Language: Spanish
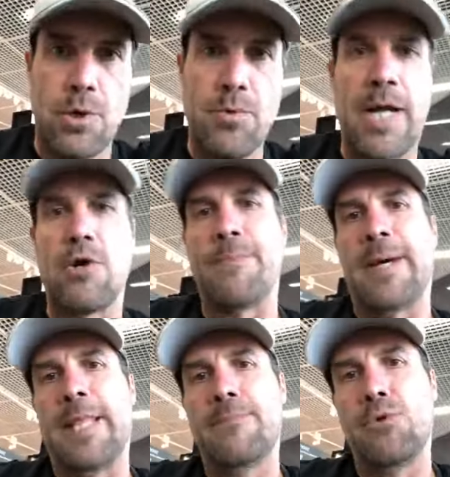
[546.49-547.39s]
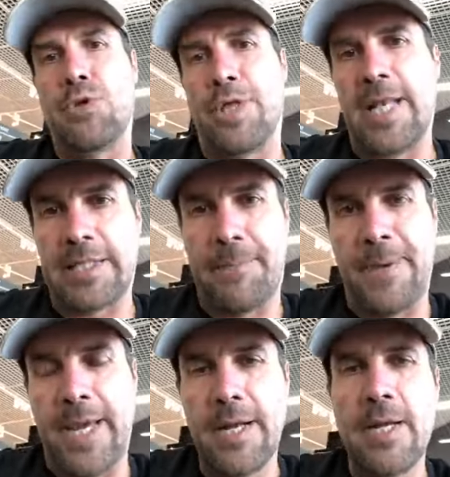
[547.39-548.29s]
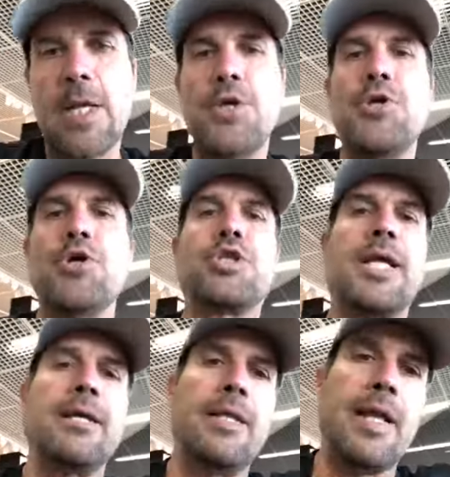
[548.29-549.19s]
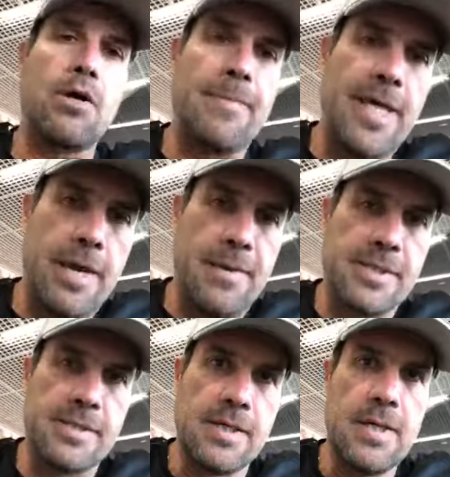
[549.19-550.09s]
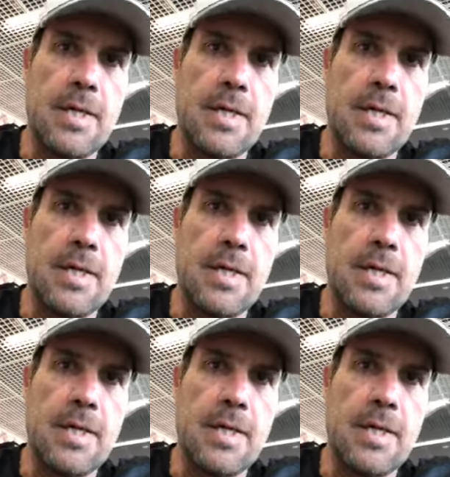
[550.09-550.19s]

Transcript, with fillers: una Copa del Mundo del ATP y otra de la Copa Davis.